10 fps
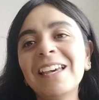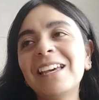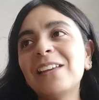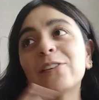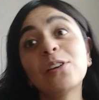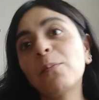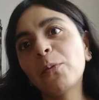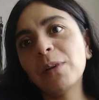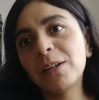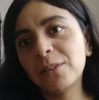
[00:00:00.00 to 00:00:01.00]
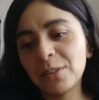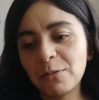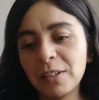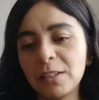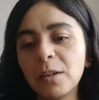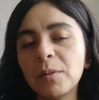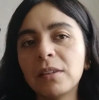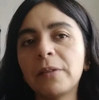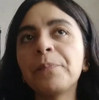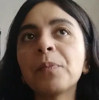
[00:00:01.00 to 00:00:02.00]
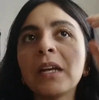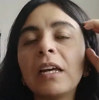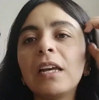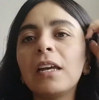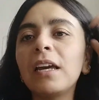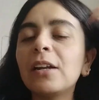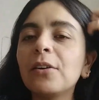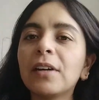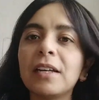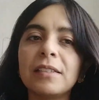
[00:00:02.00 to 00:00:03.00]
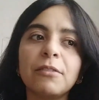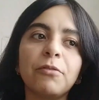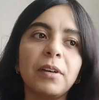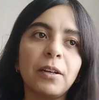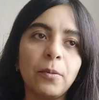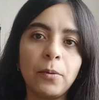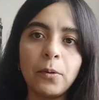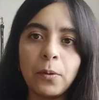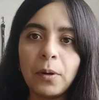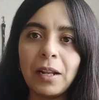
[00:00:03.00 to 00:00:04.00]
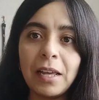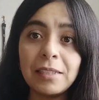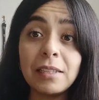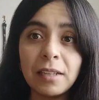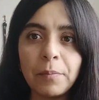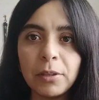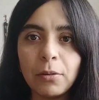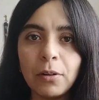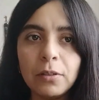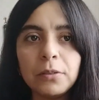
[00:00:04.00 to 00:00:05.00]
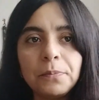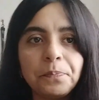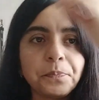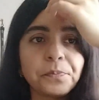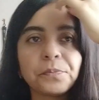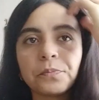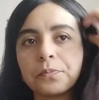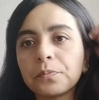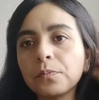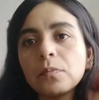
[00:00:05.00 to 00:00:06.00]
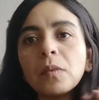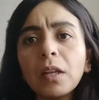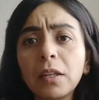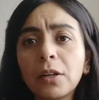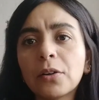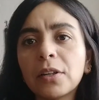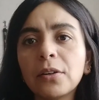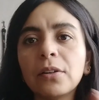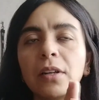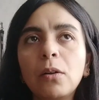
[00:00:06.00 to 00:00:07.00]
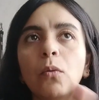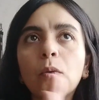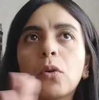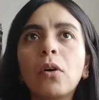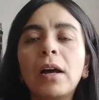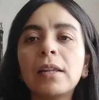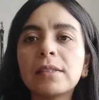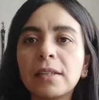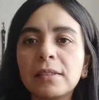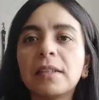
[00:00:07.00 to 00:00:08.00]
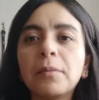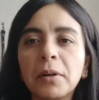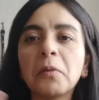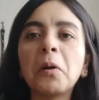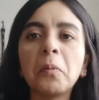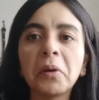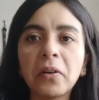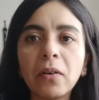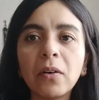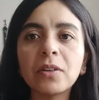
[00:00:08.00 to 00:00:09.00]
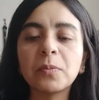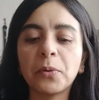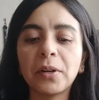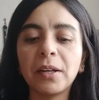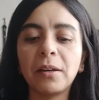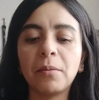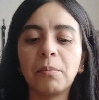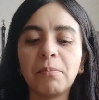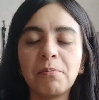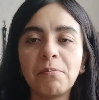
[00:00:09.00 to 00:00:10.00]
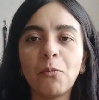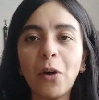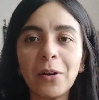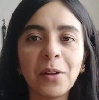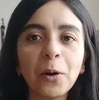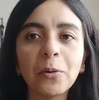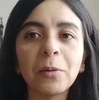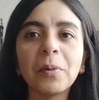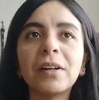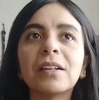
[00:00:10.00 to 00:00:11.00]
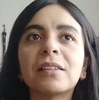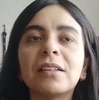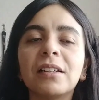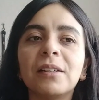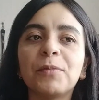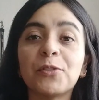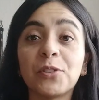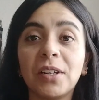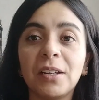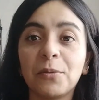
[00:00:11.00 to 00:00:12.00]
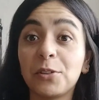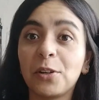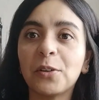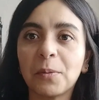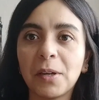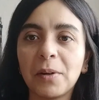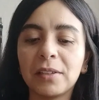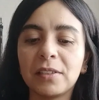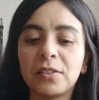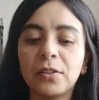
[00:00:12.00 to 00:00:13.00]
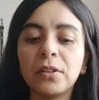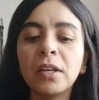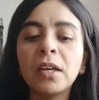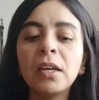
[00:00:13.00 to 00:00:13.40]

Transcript: Eh, no soy el público, definitivamente. Y algo que hice fue como, leí seis capítulos de corrido del 1 al 6. Dije, bueno, a lo mejor se pone bueno en alguna parte, no sé, encuentro algo que me llame la atención.